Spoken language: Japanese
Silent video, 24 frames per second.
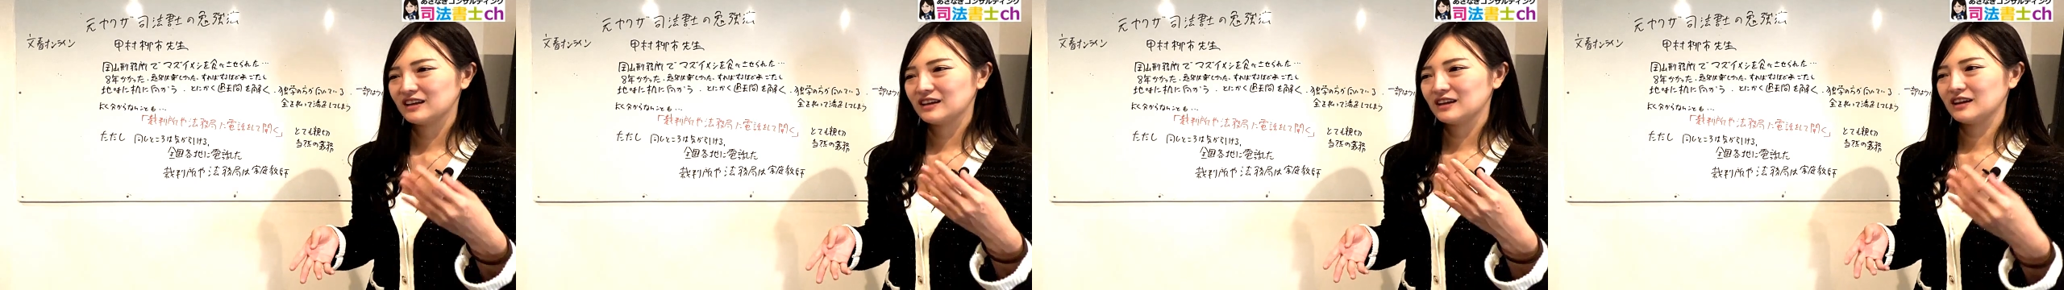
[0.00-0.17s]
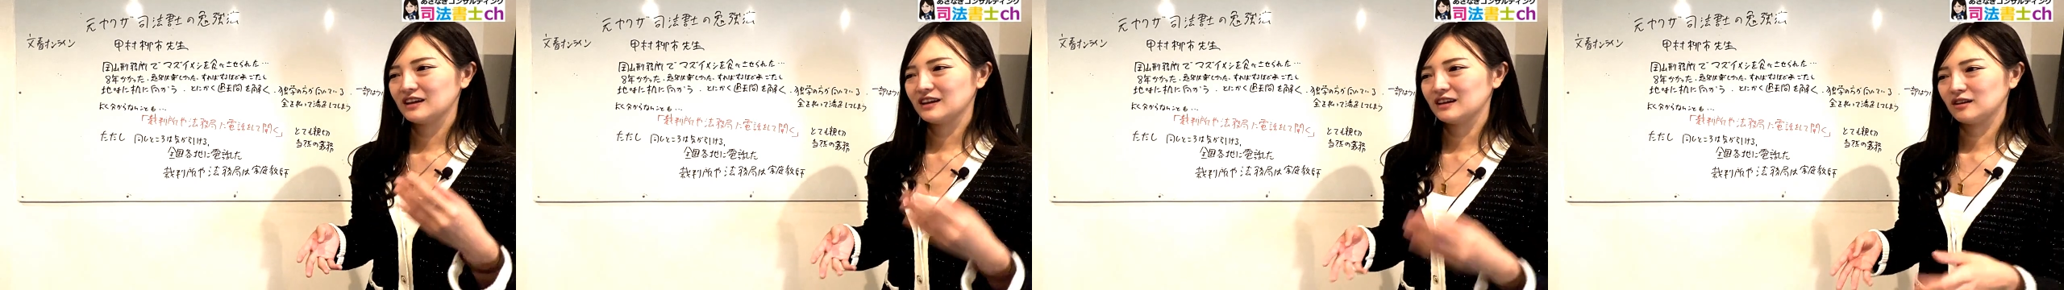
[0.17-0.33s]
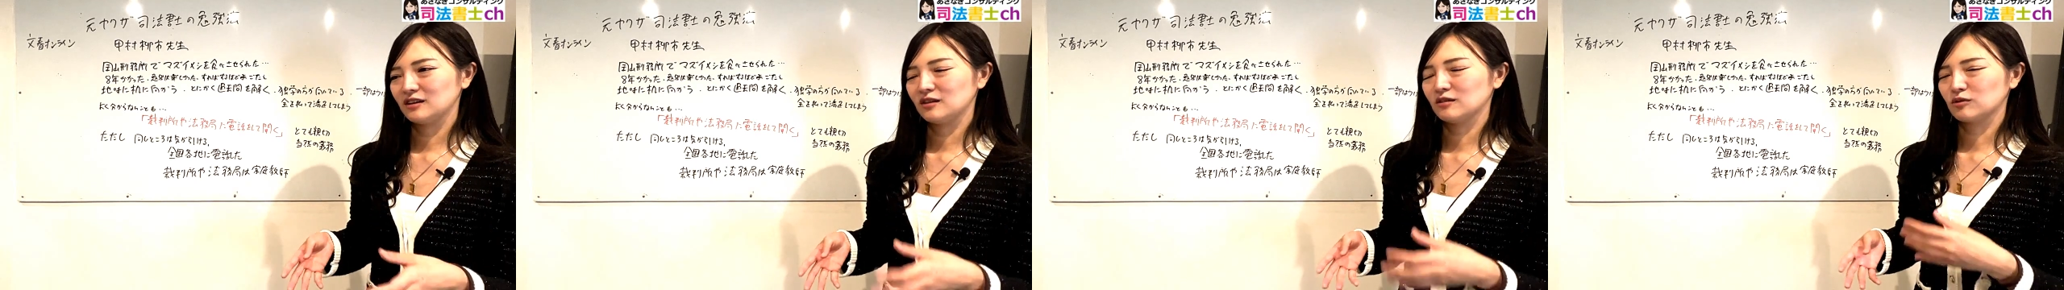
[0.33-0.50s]

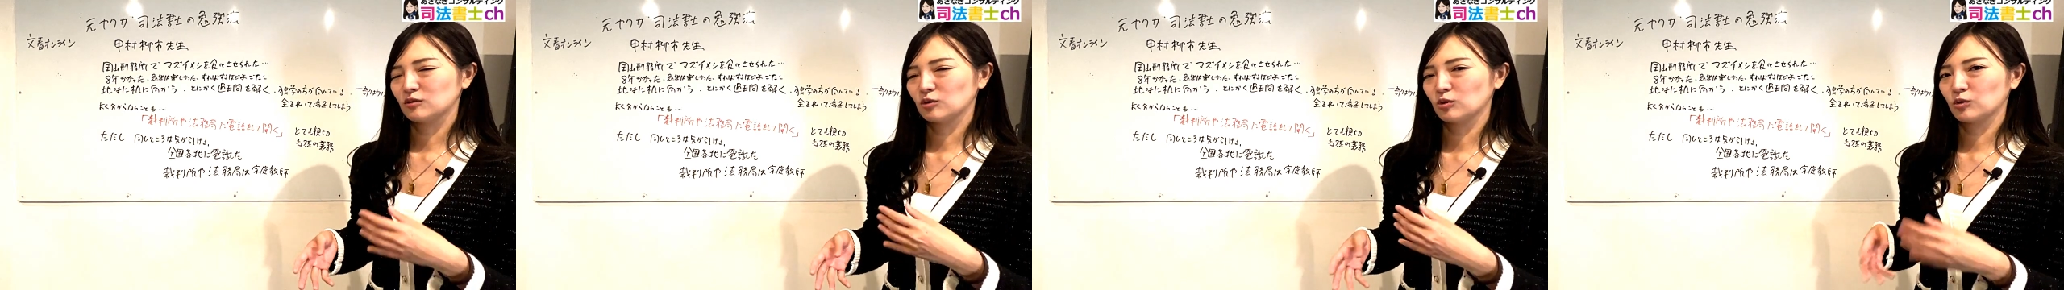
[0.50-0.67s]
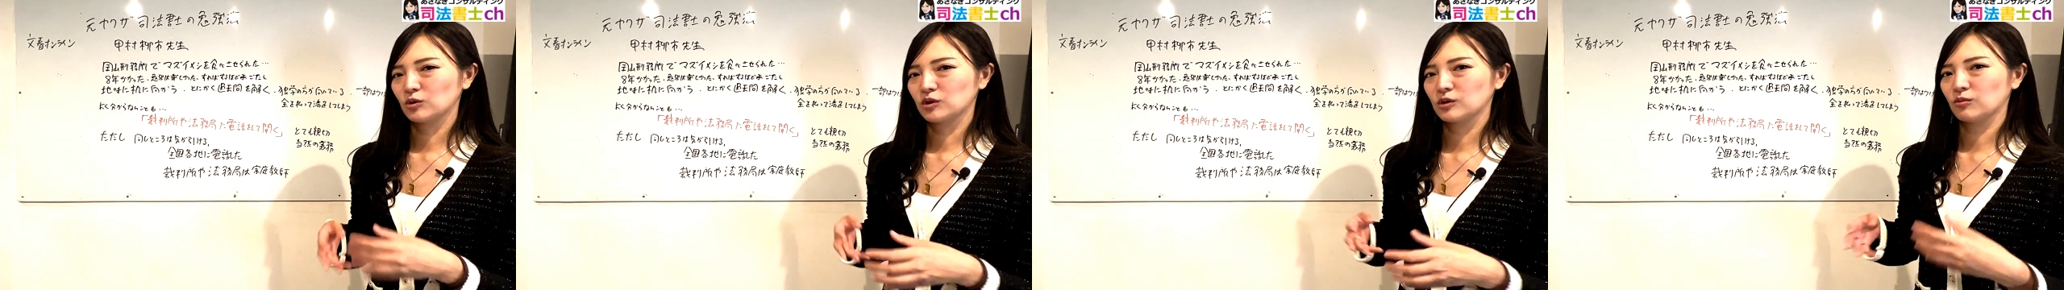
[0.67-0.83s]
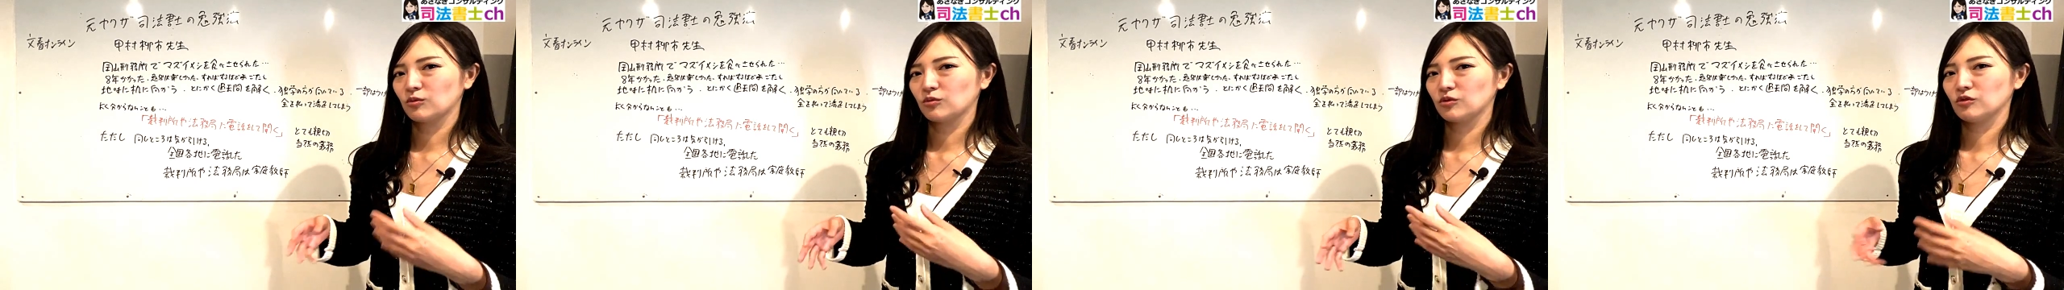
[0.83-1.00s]
登
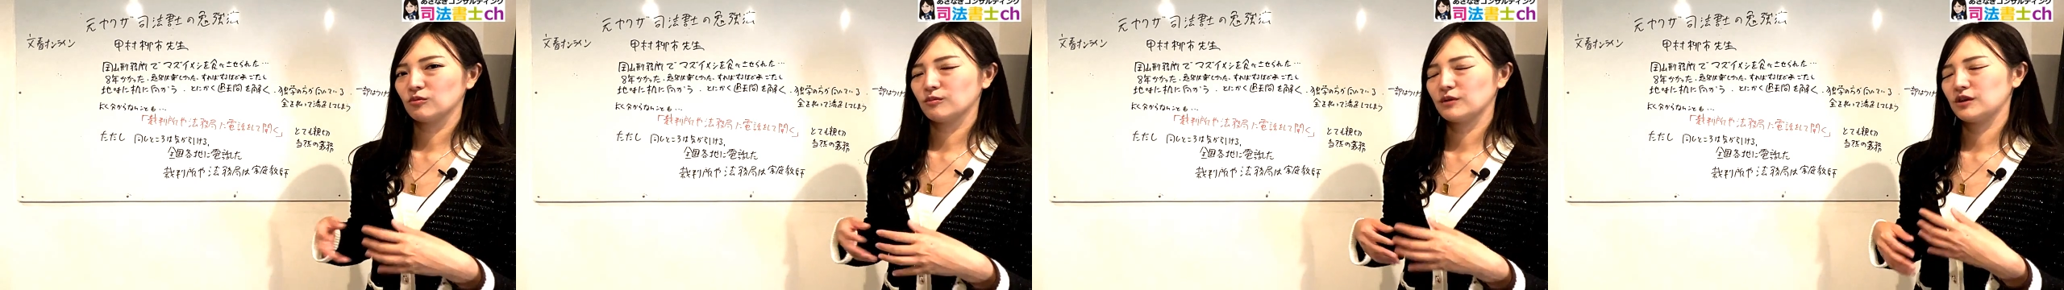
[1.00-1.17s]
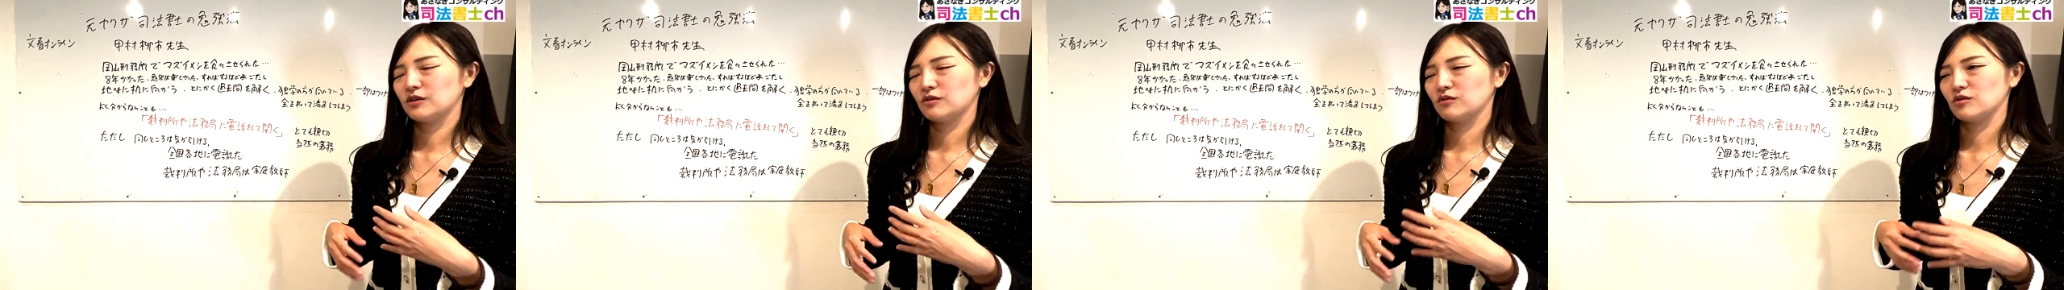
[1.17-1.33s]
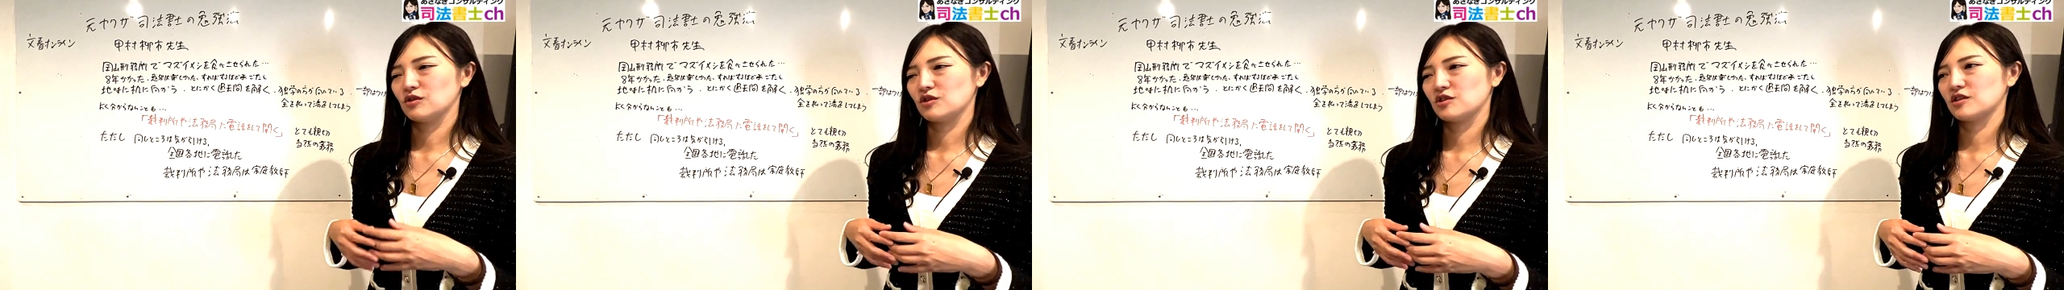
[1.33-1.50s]
記簿を読める
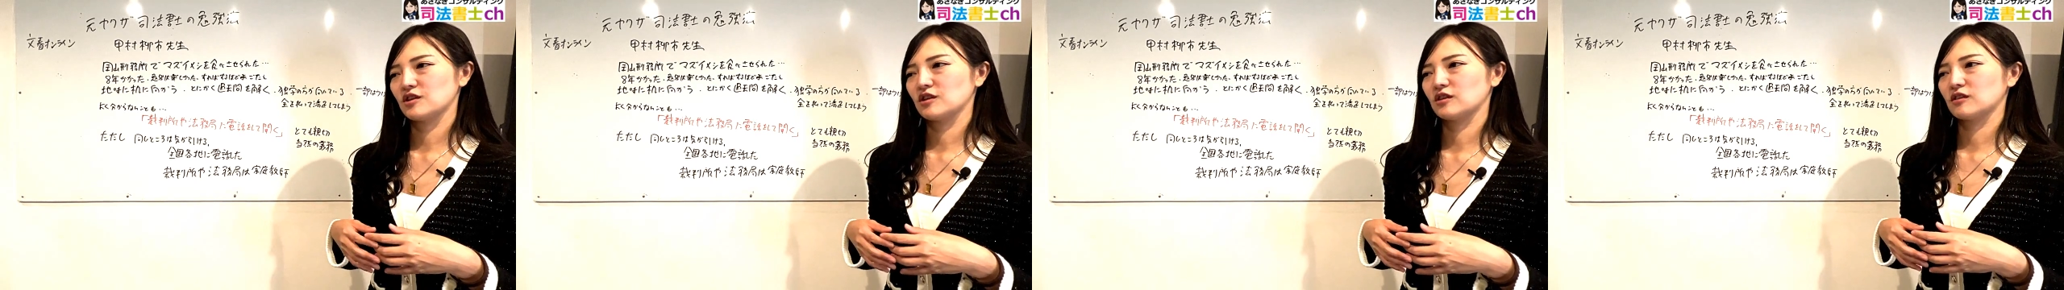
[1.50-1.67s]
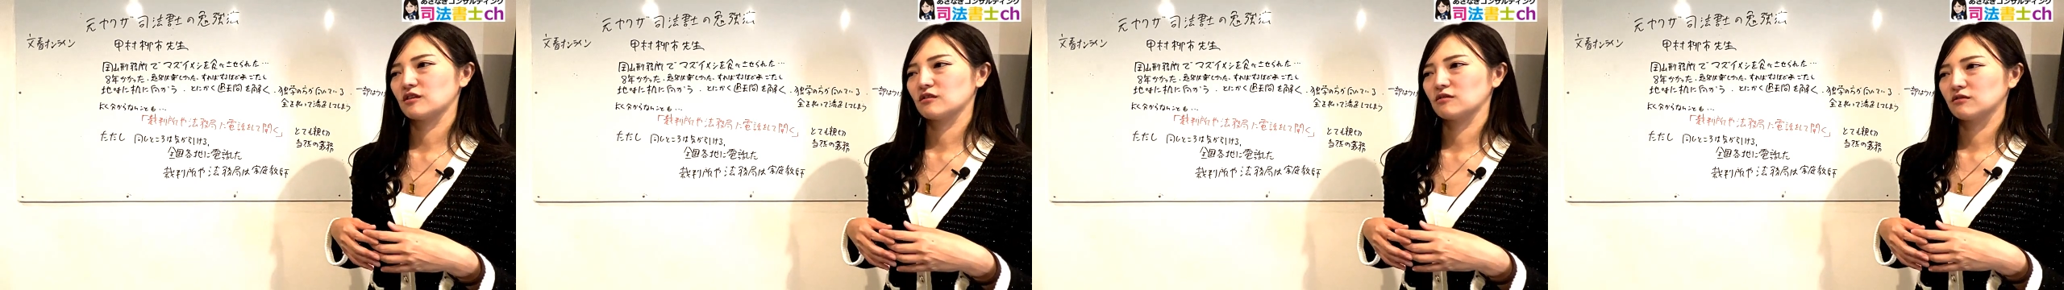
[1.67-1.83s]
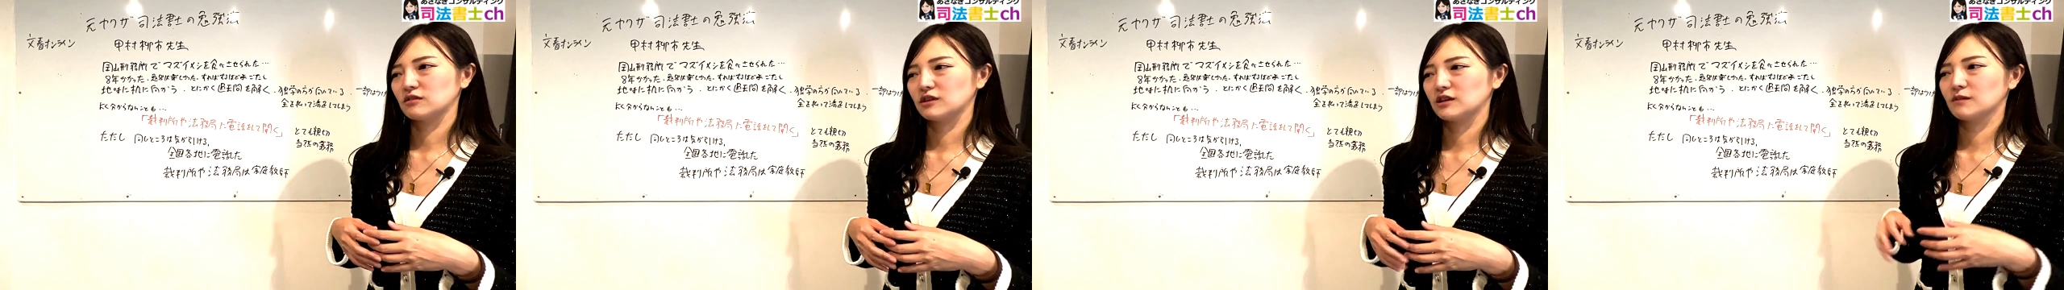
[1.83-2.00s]
ようにしていっ
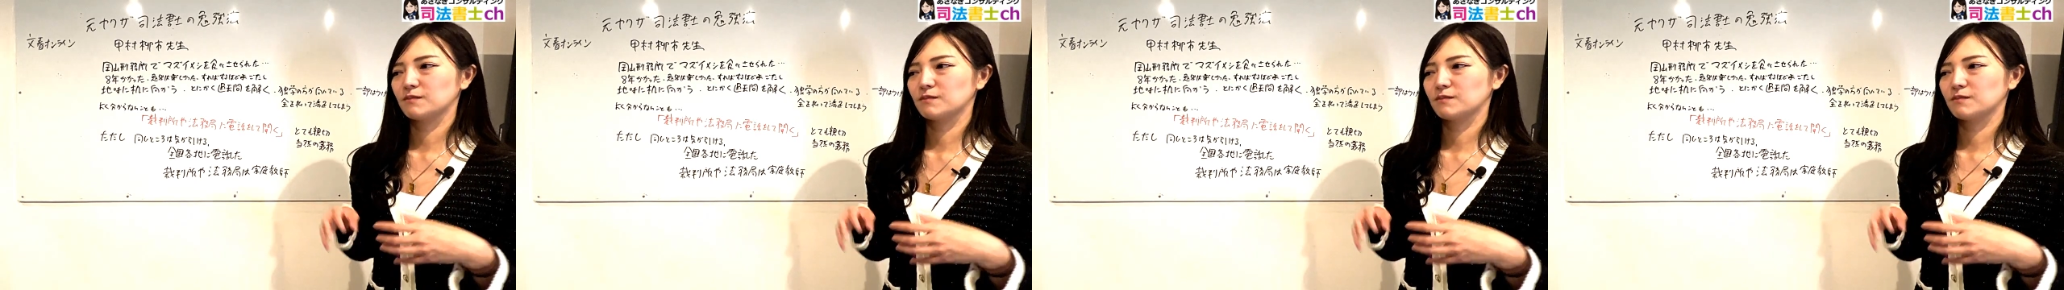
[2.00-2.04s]
たので、